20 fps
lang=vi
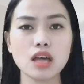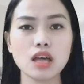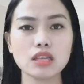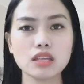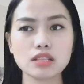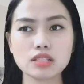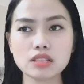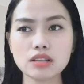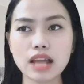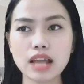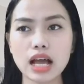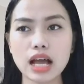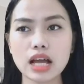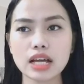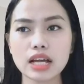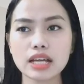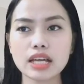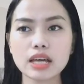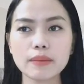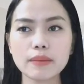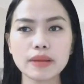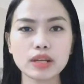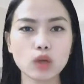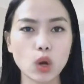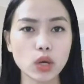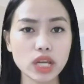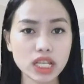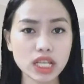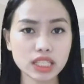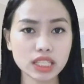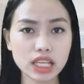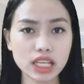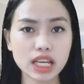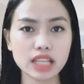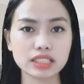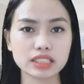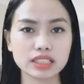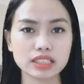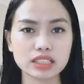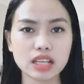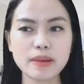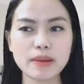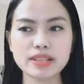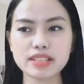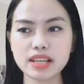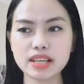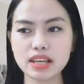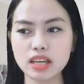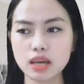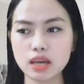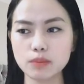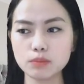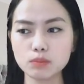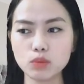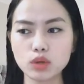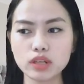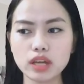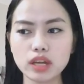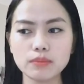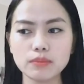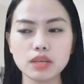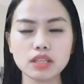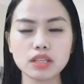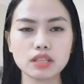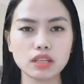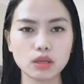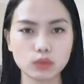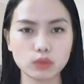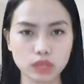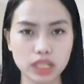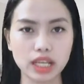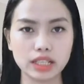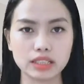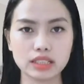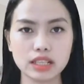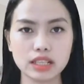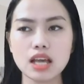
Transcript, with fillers: thực sự là khi các bạn có ít tiền các bạn sẽ kiếm muốn kiếm thật nhiều tiền